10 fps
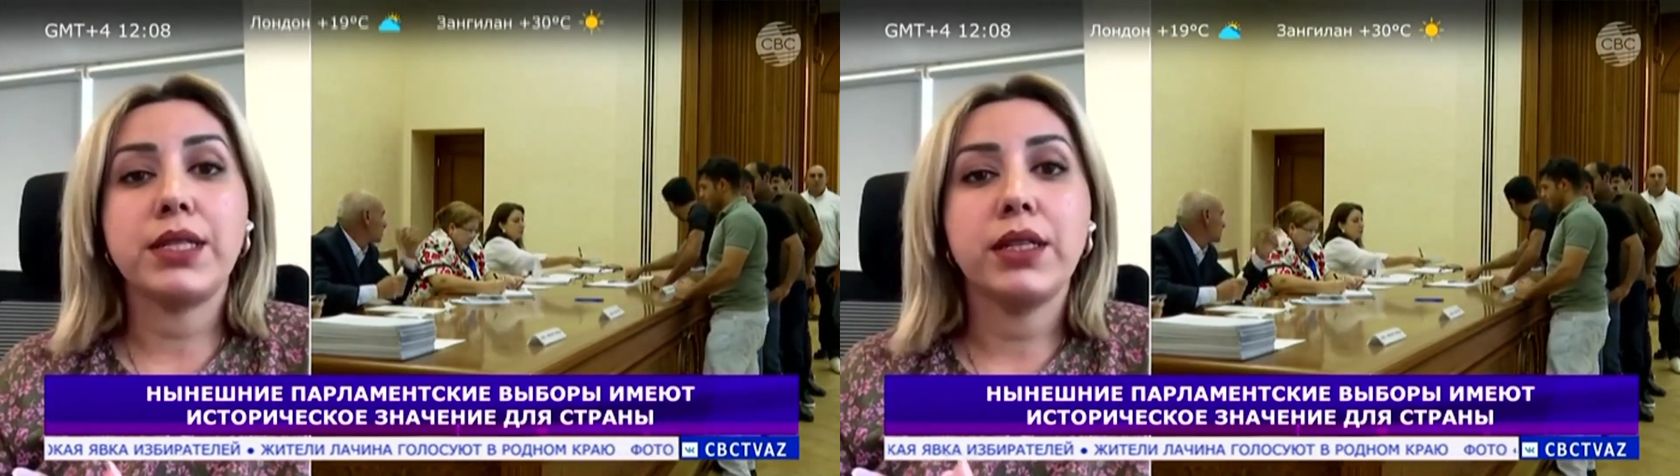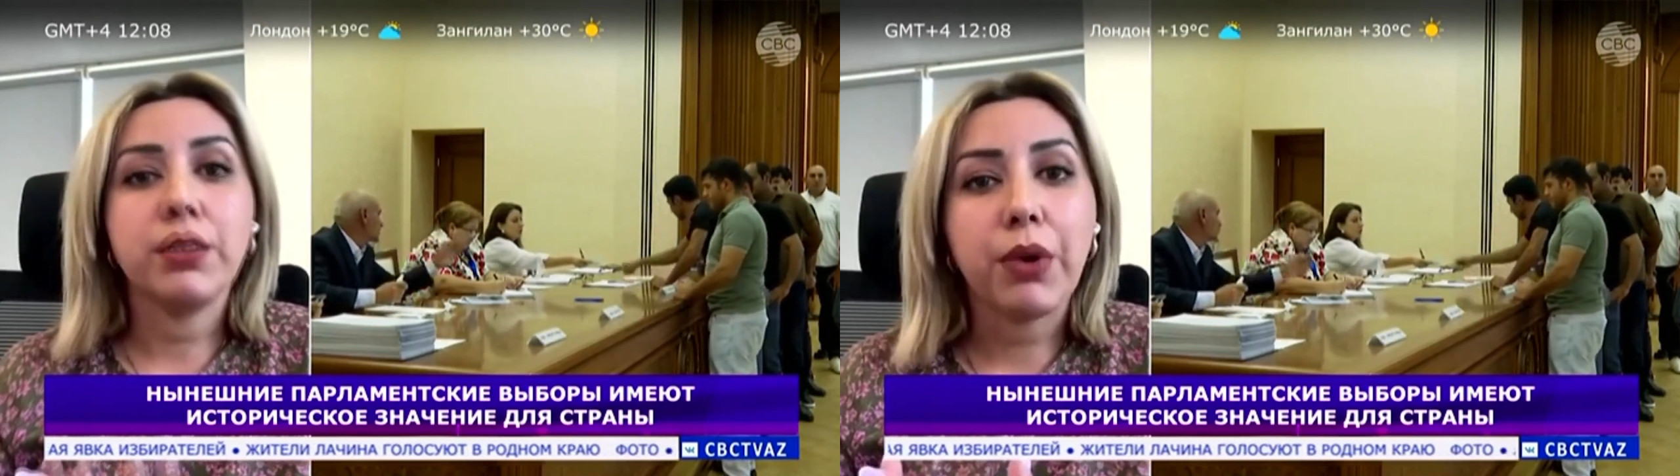
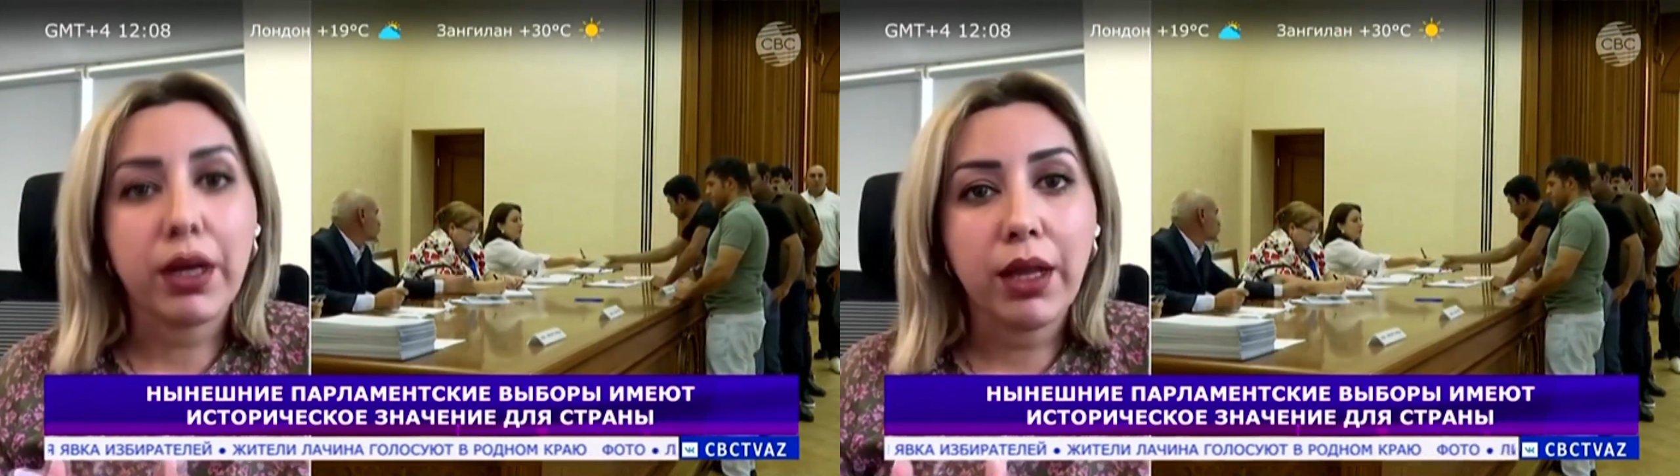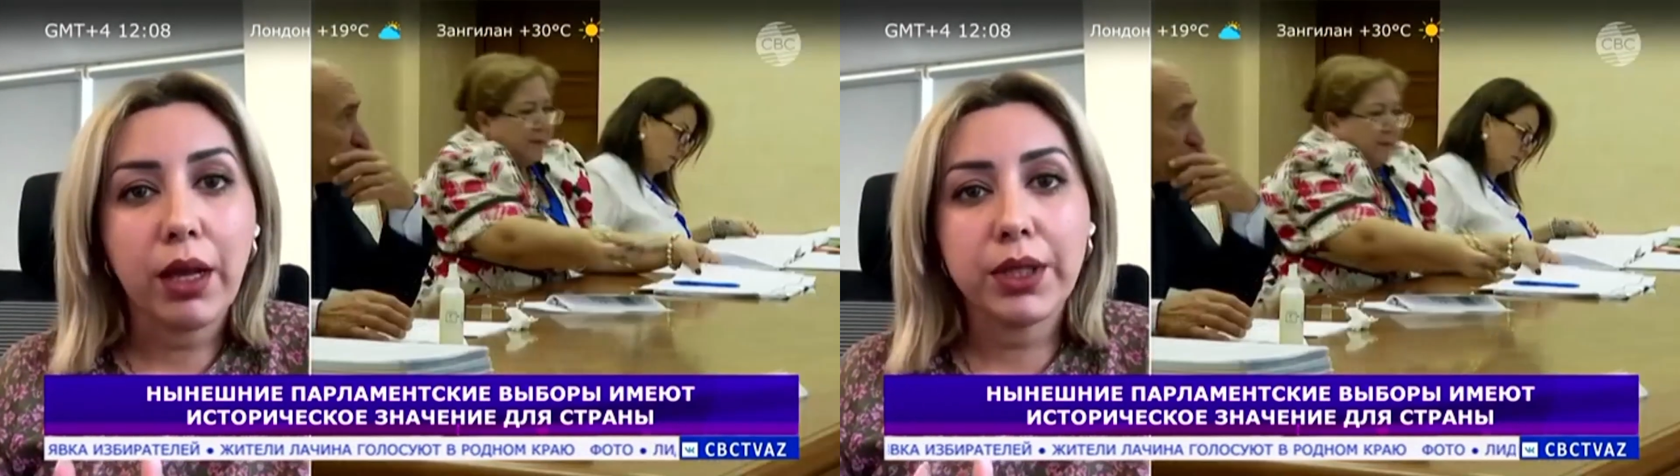сильный
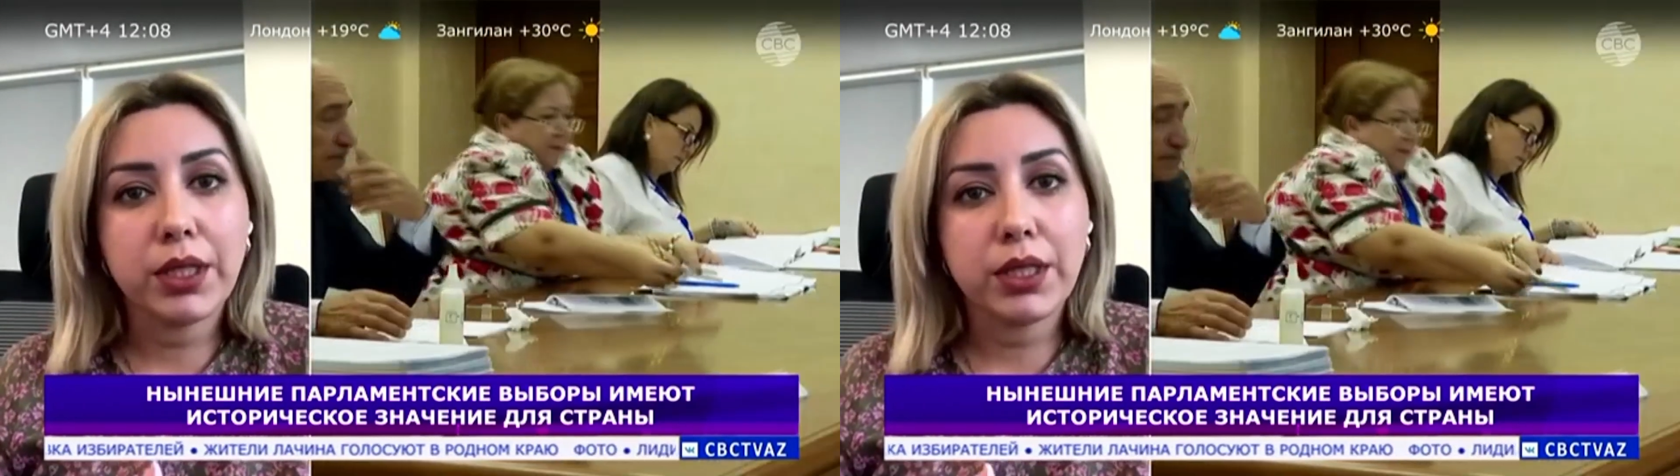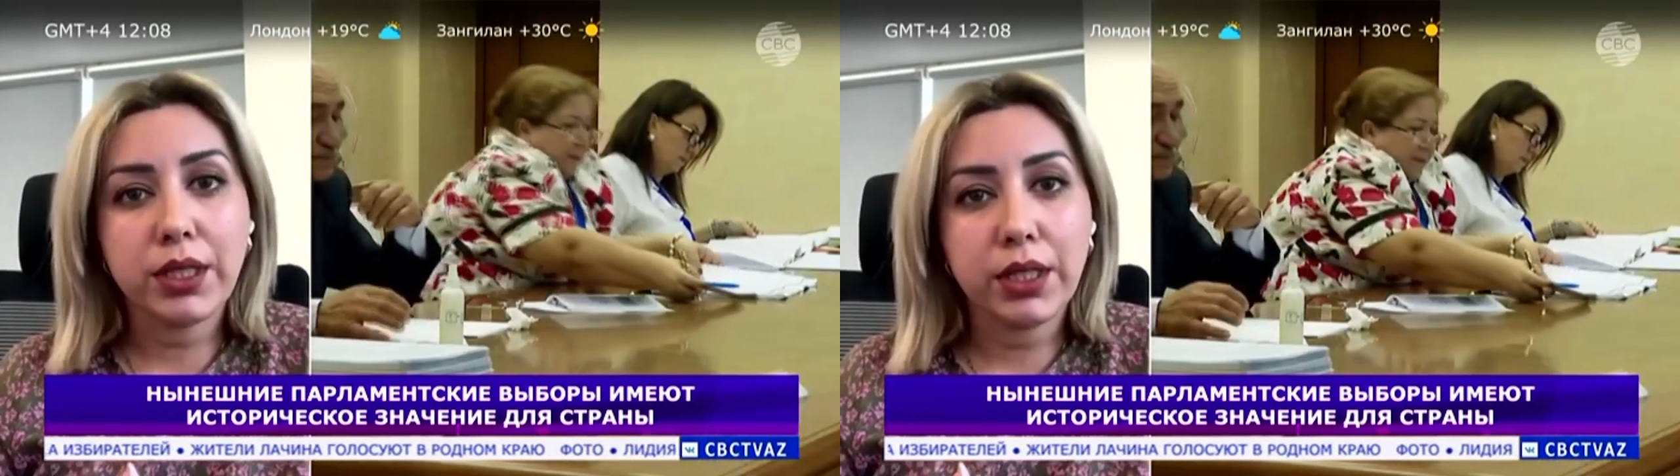
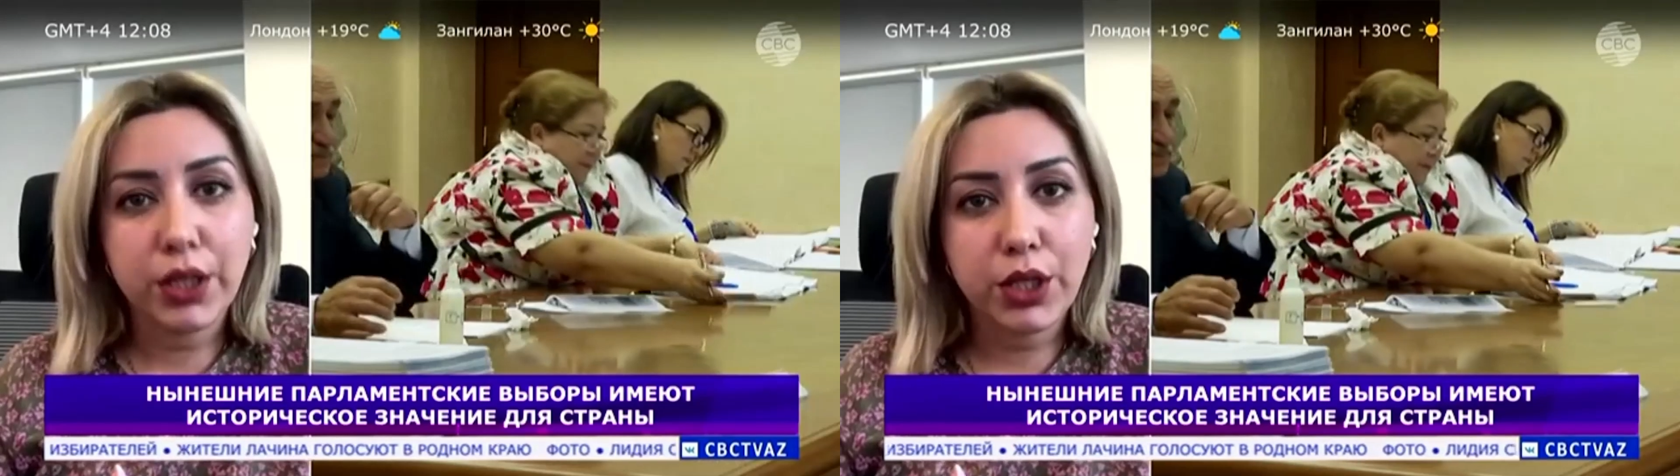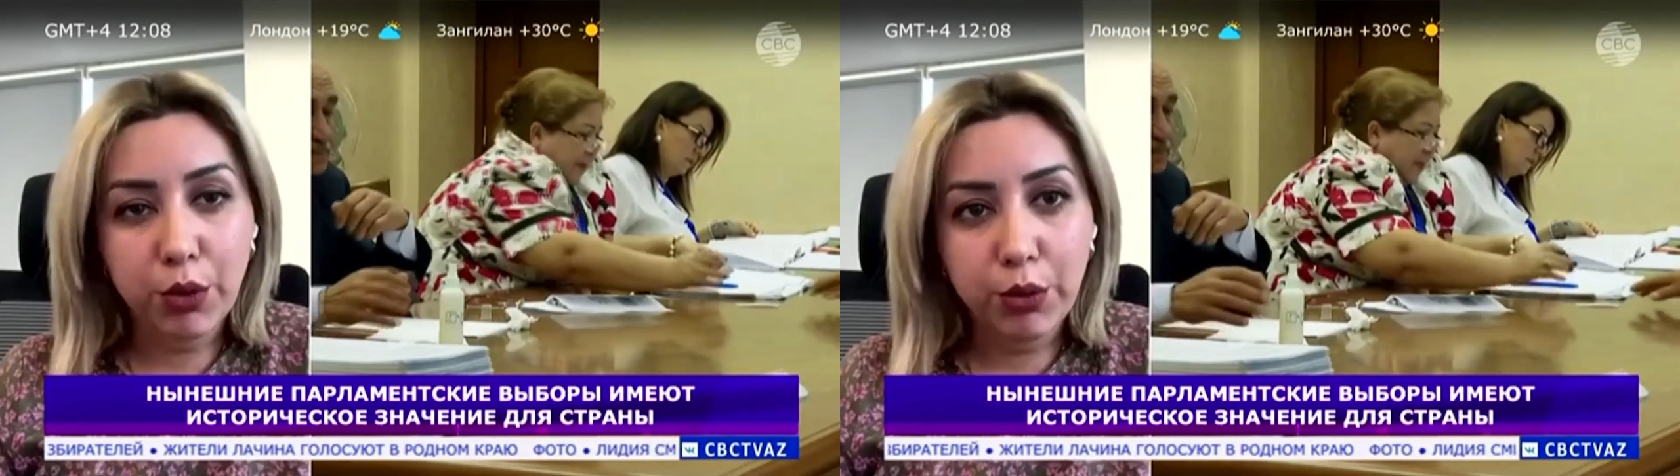парламент, это
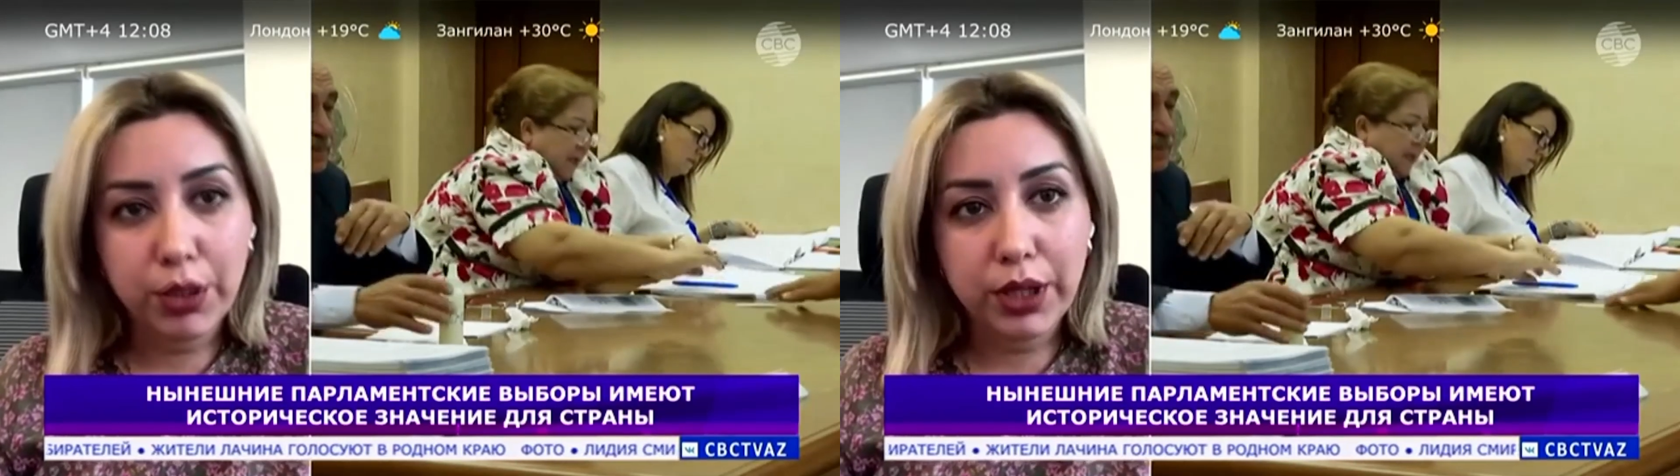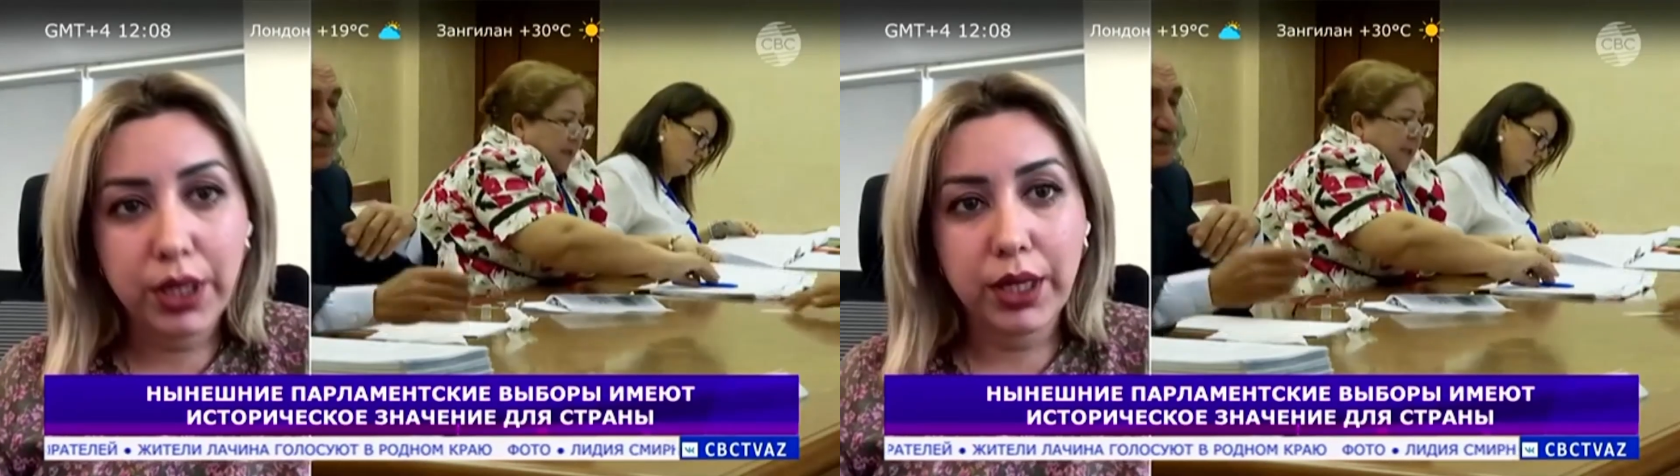сильная
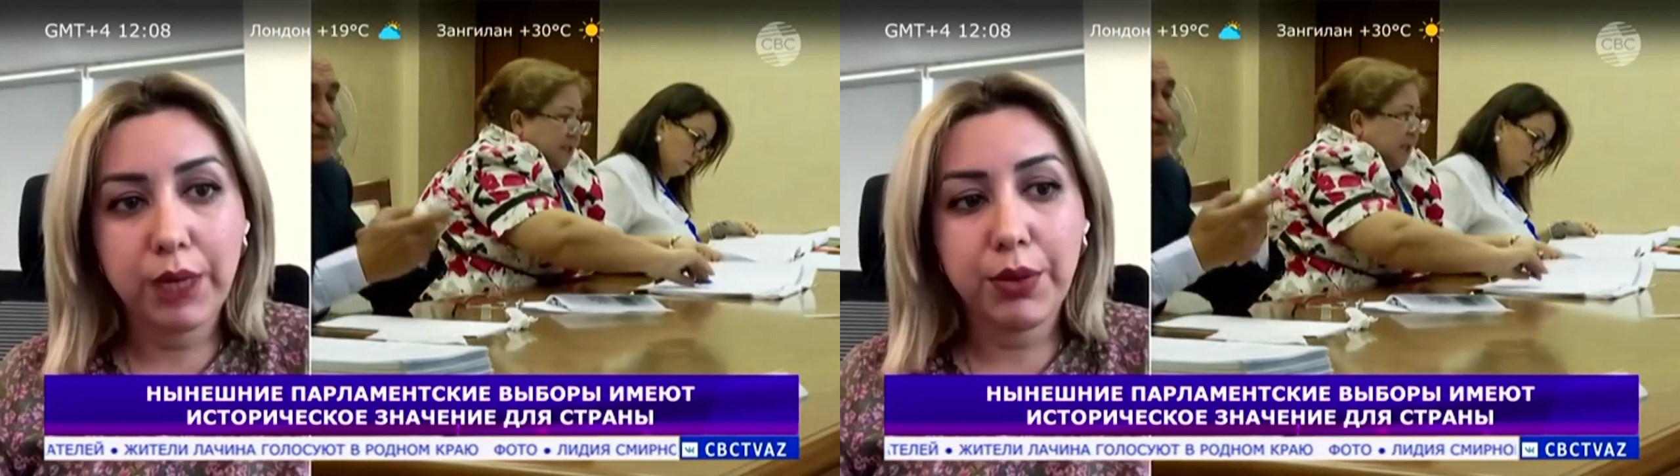республика,